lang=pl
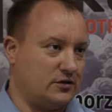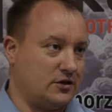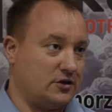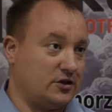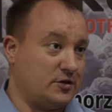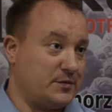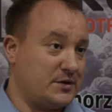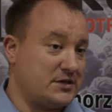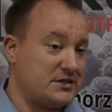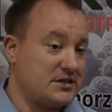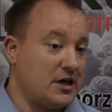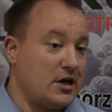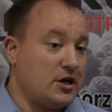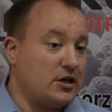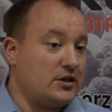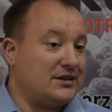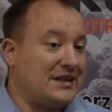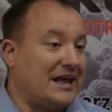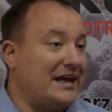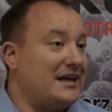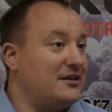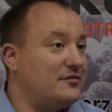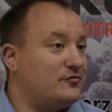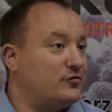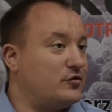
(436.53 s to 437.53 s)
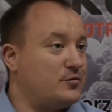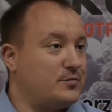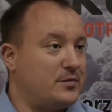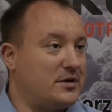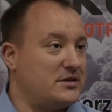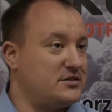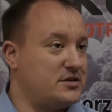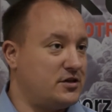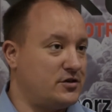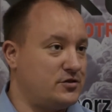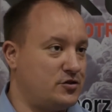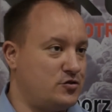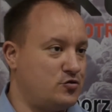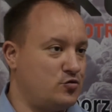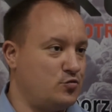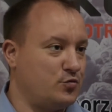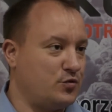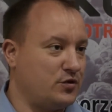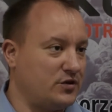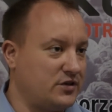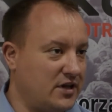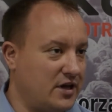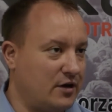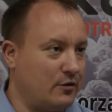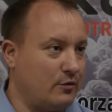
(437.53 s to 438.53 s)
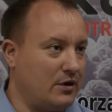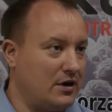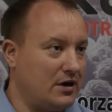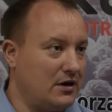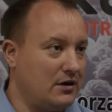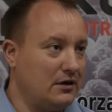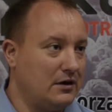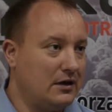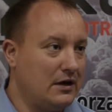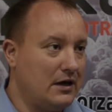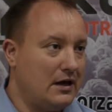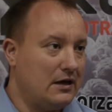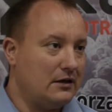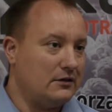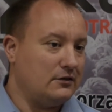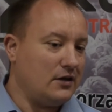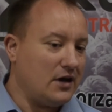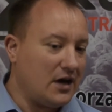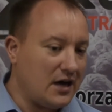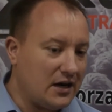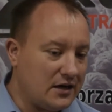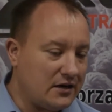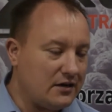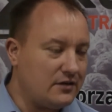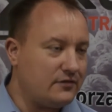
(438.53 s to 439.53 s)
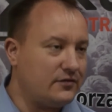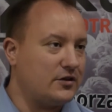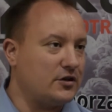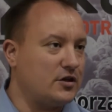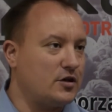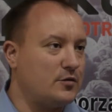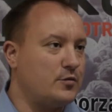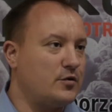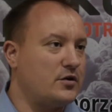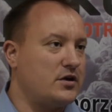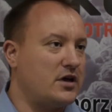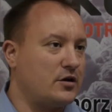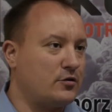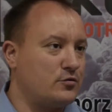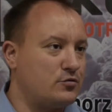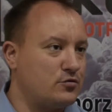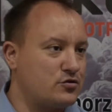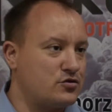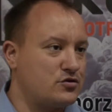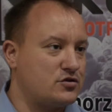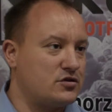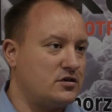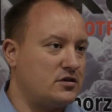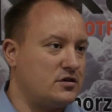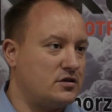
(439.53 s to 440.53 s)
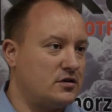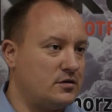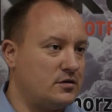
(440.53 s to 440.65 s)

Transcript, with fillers: Natomiast ta informacja gdzieś umknęła, no ale wiadomo, jak już e,